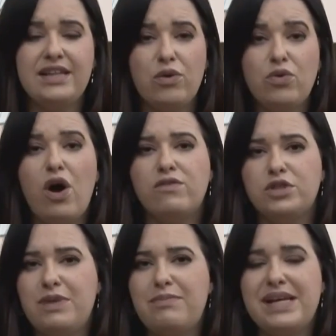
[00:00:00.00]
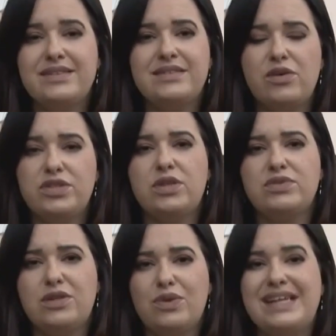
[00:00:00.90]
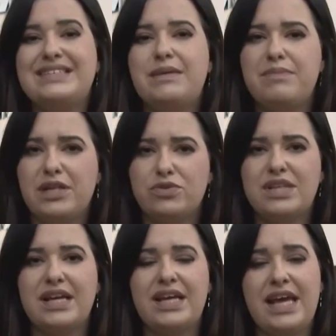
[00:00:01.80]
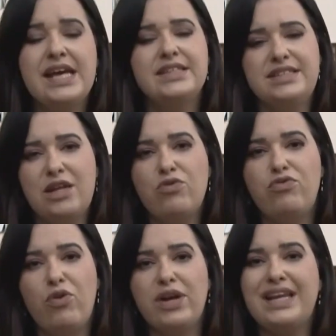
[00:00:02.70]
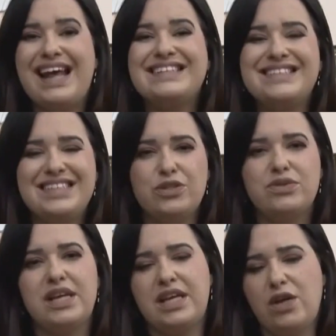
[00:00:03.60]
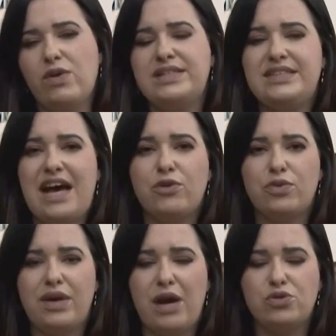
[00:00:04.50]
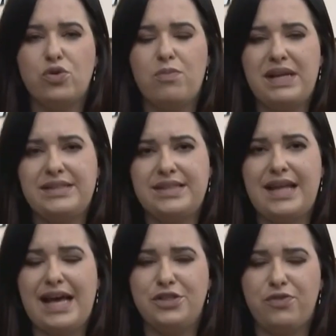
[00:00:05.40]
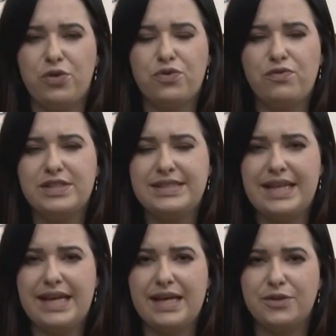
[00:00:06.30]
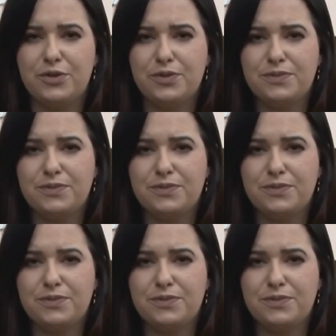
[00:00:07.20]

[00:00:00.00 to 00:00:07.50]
Então, novos bebês não estão sendo recebidos aqui se não forem nascidos aqui com esse alto grau de complexidade. Volto com você, Leandro.